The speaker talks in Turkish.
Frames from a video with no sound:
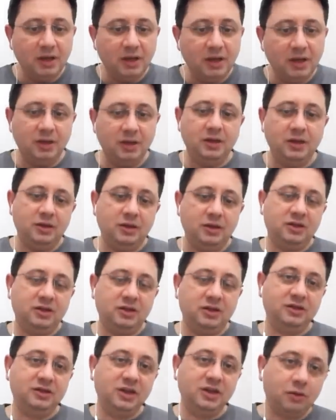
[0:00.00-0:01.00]
E,
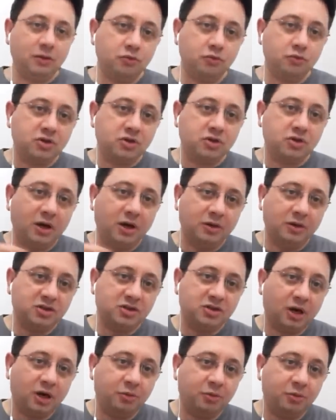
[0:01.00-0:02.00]
direkt uçağa
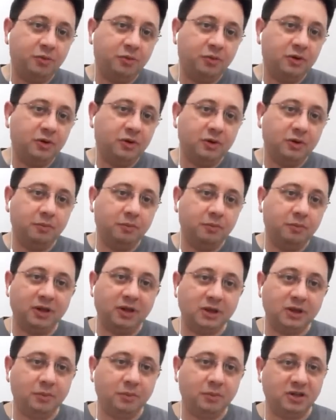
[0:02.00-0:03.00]
çarpıp
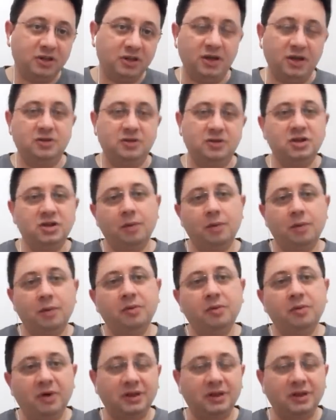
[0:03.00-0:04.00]
patlamak yani çarpma
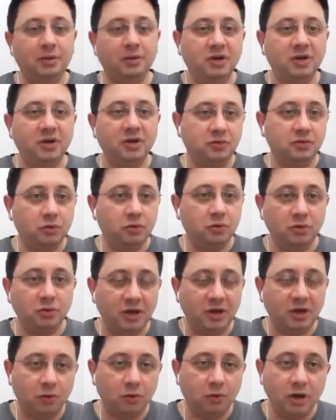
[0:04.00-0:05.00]
patlama
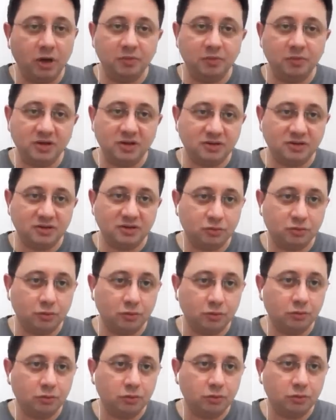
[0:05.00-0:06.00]
yönüyle öyle bir
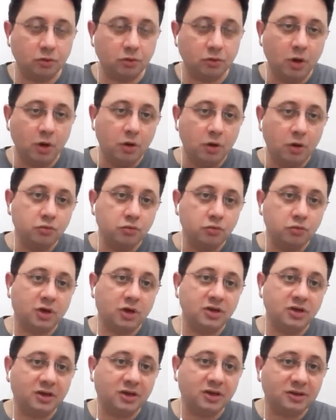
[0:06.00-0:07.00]
zorunluluğu yok. Uçağın
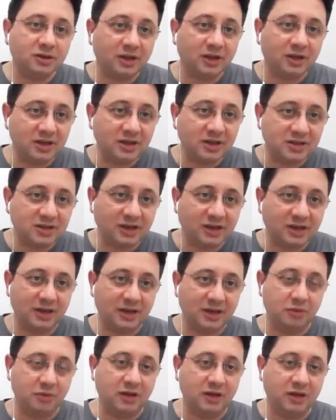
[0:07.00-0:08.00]
yanından geçerken
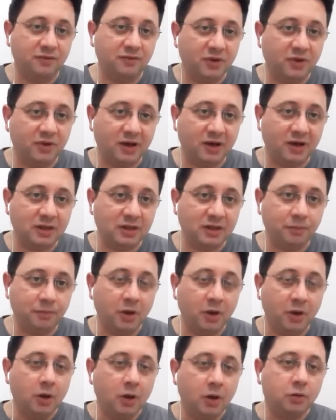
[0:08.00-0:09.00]
bile infilak edip
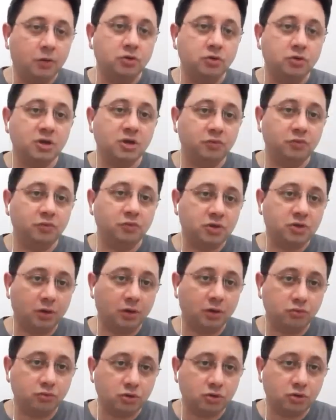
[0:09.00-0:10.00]
koca bir uçağı
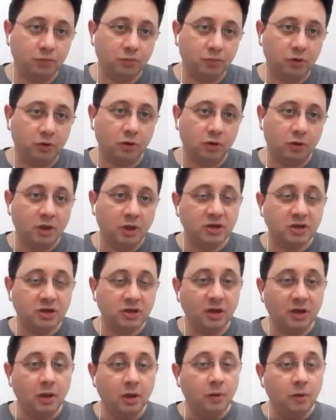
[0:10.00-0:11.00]
düşürebiliyor.
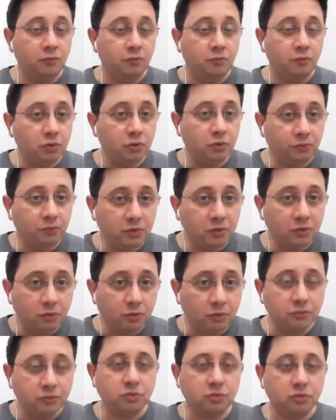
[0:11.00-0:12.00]
Ki büyük bir
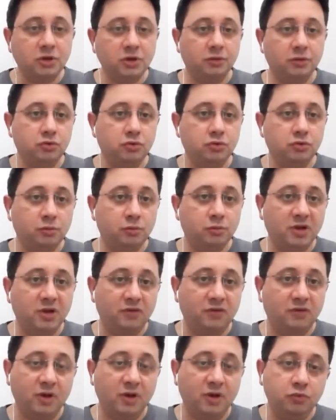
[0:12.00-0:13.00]
yolcu uçağını düşürmek
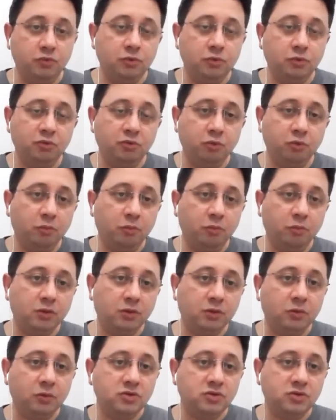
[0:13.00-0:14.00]
veya büyük bir
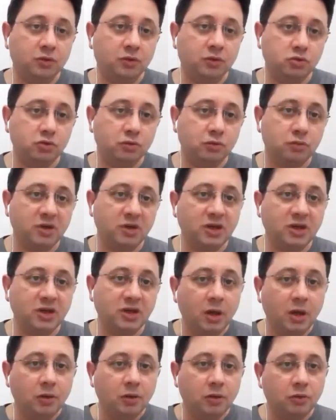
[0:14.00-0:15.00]
bombardıman uçağını düşürmek
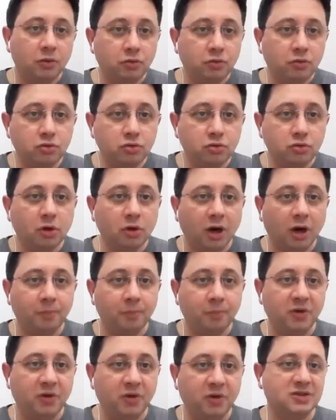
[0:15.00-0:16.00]
e, küçük harp
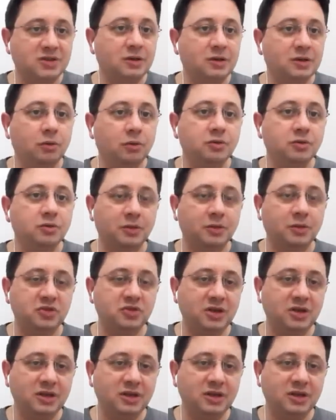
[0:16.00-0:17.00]
başlığıyla olacak bir
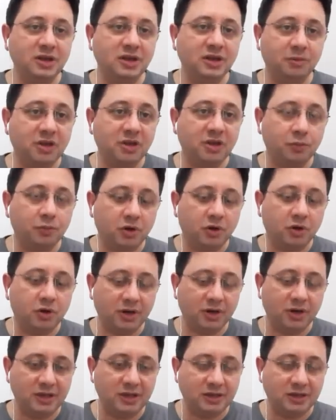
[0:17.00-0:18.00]
şey değil. Demek ki bu kadar
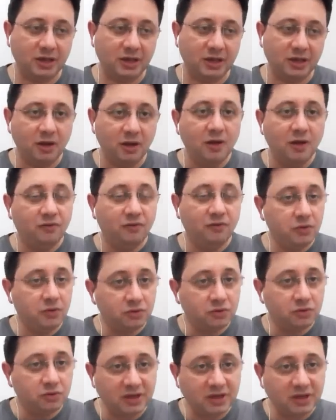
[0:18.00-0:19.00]
etkili ve
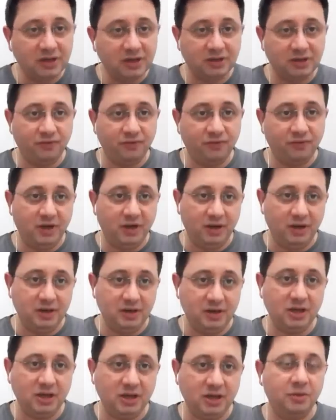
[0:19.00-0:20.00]
yüksek irtifaya
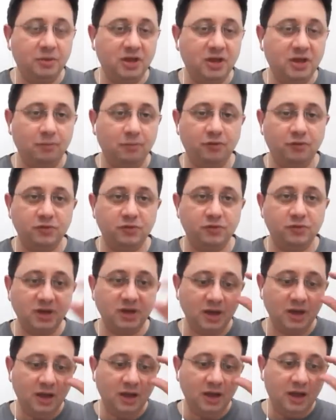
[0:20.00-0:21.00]
hitap eden bir füze.
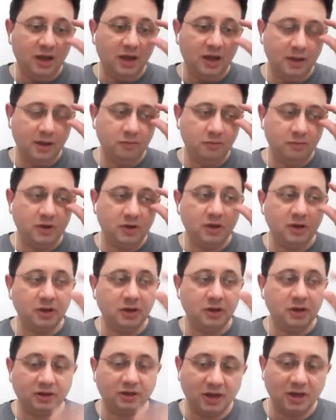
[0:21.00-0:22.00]
Hem e,
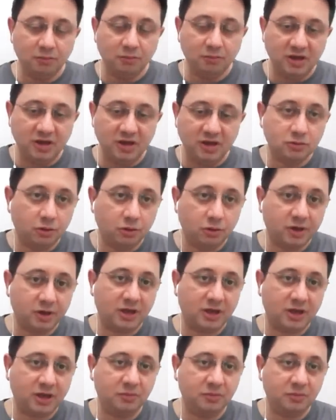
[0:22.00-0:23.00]
yatay menzil olarak
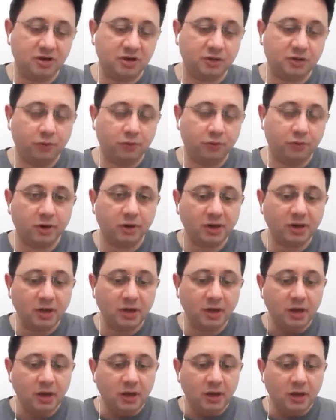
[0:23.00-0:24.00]
hem irtifa olarak.
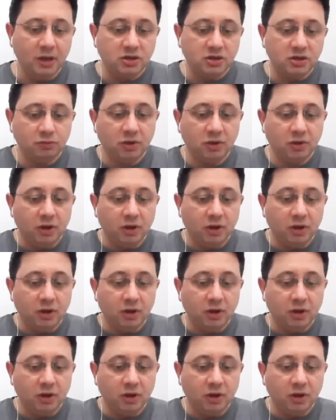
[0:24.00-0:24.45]
Şimdi